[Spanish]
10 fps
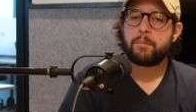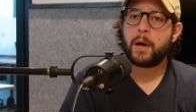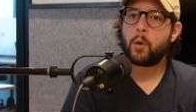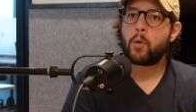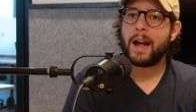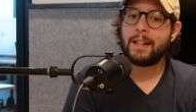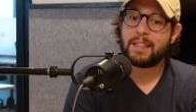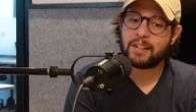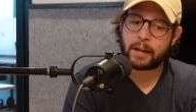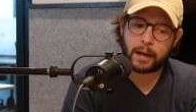Pero
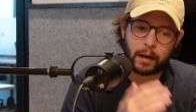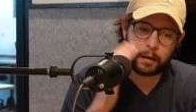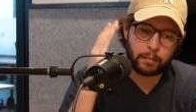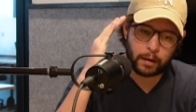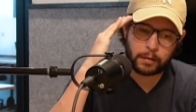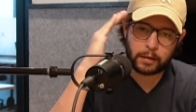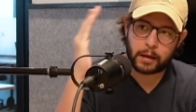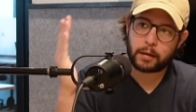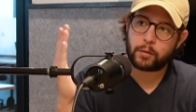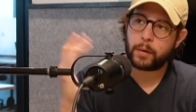antes de que, antes de
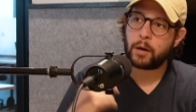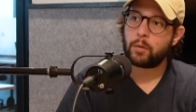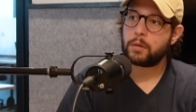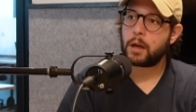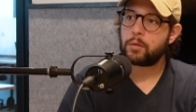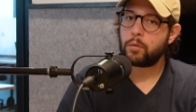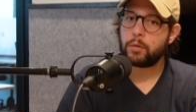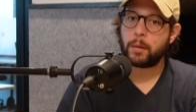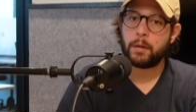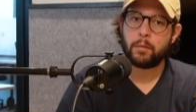que tuviera el contacto
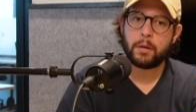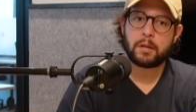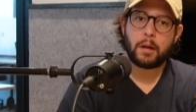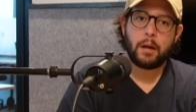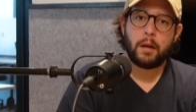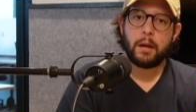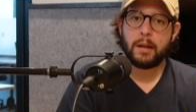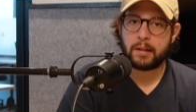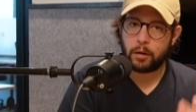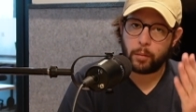con David Luis,
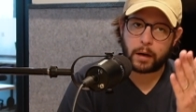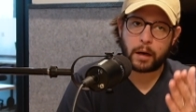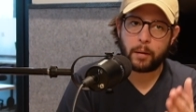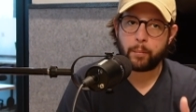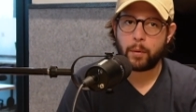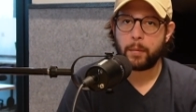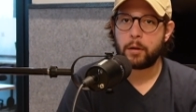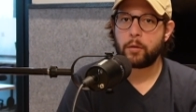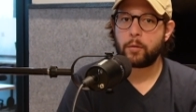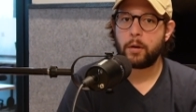y si no me creen, pueden ver
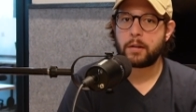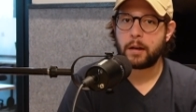los goles